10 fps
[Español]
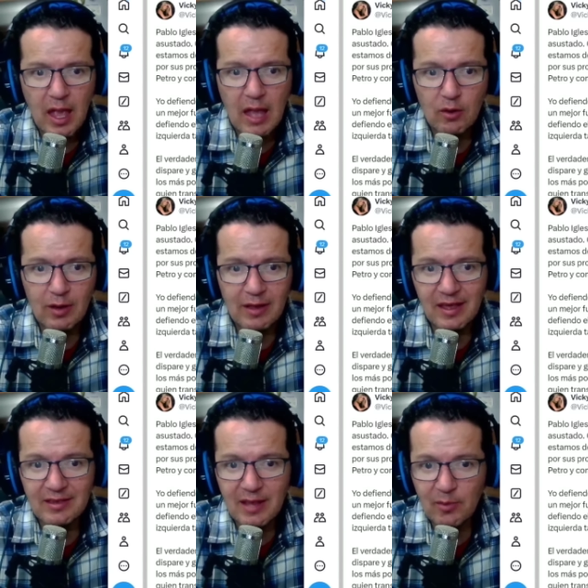En lo que sí
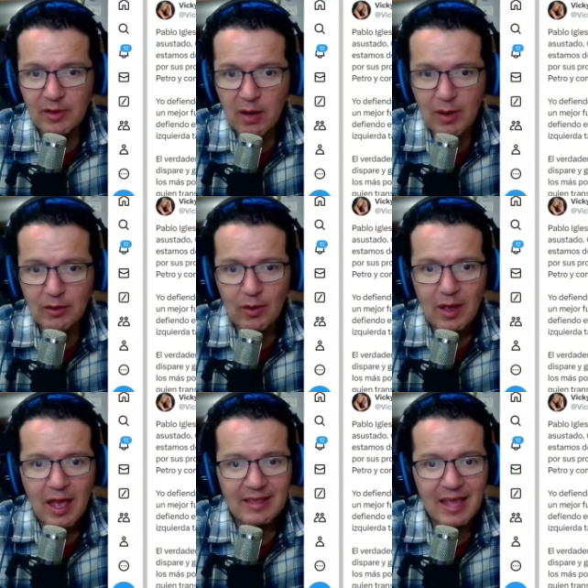estamos de acuerdo
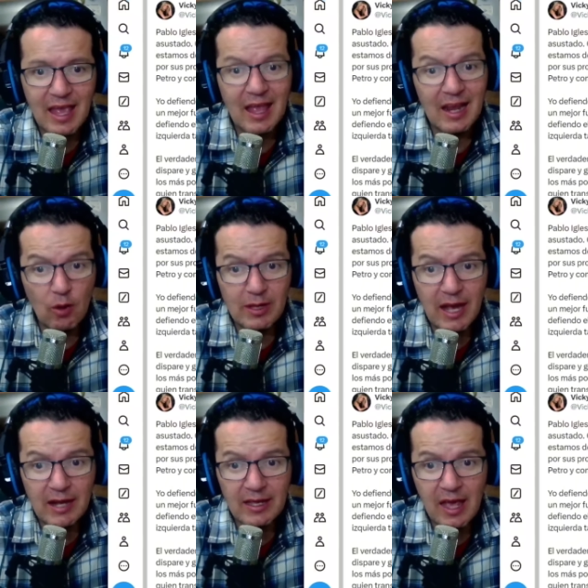es que la
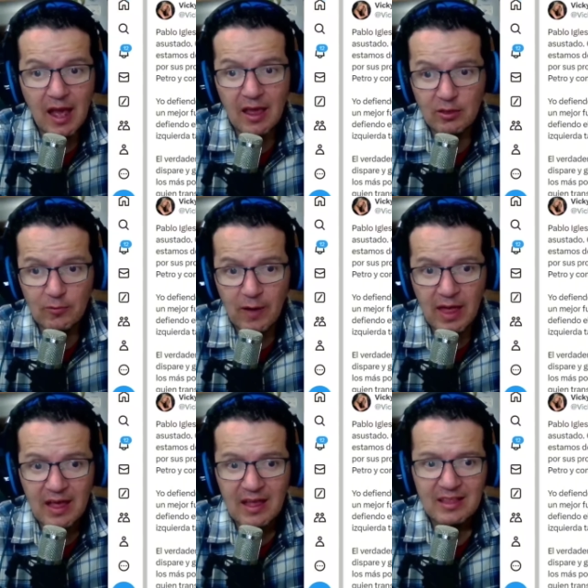oligarquía
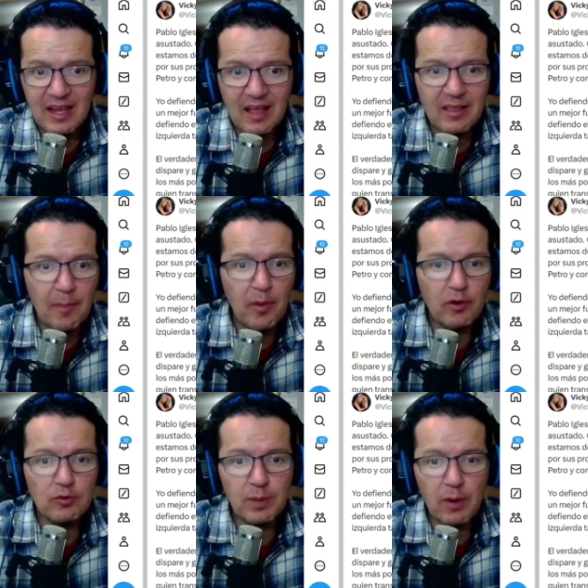enchufada tranza por
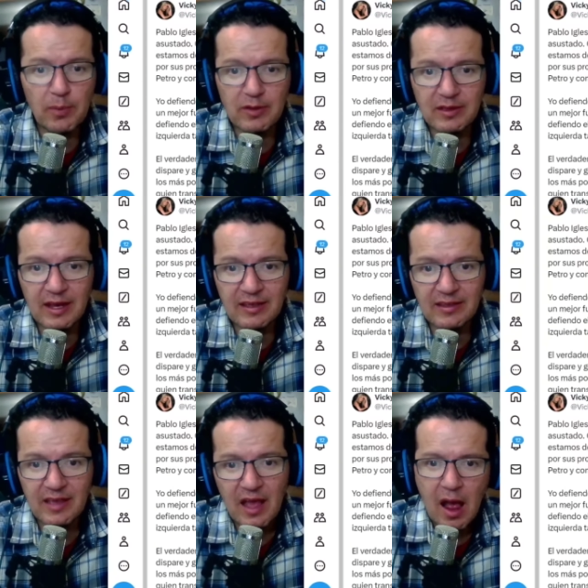sus propios
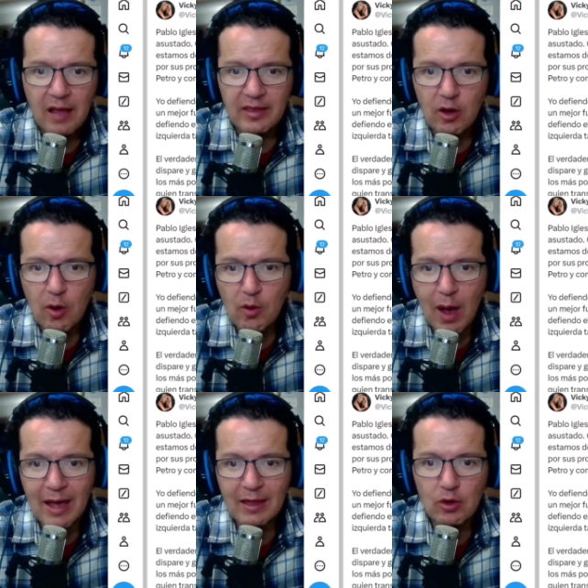intereses, así como lo
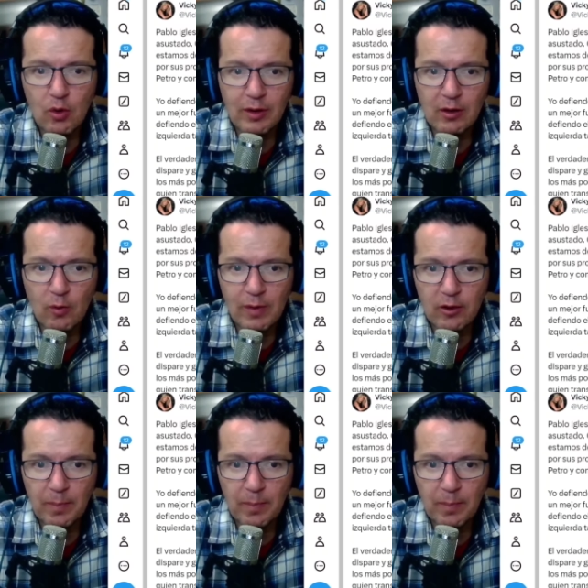ha hecho con el gobierno